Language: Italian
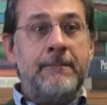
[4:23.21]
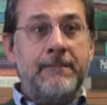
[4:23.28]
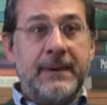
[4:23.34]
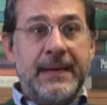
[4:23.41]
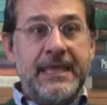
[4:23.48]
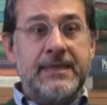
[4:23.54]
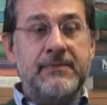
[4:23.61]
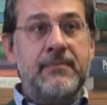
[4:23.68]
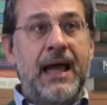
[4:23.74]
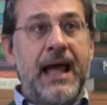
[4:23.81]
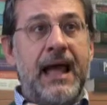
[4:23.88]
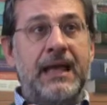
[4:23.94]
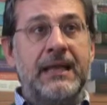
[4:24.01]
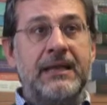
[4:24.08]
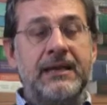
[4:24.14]

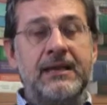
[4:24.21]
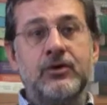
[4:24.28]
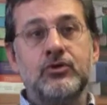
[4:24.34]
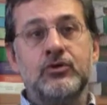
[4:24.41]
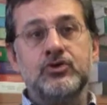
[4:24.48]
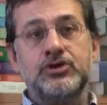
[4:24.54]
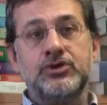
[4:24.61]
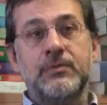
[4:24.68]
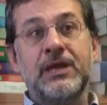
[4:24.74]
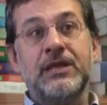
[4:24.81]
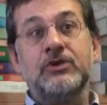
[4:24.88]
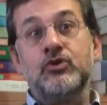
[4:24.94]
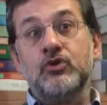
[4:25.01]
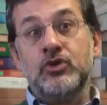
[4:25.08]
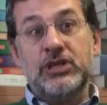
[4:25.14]
prima il
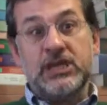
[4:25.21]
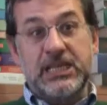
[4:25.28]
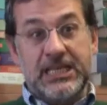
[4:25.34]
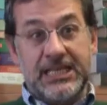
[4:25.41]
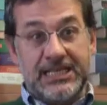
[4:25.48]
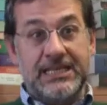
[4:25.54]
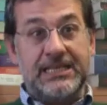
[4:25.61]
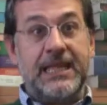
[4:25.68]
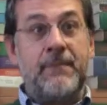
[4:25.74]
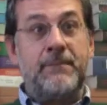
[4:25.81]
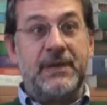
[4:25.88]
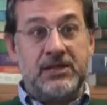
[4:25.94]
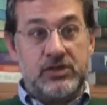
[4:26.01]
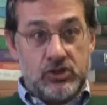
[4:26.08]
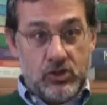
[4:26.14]
riconoscimento di identità
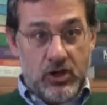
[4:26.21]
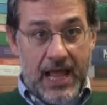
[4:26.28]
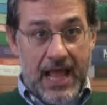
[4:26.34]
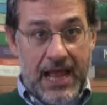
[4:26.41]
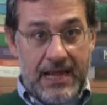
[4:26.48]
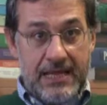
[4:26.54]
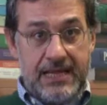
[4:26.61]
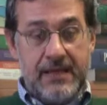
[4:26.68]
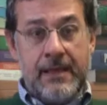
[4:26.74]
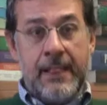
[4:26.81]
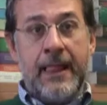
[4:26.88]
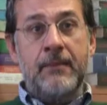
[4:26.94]
personali,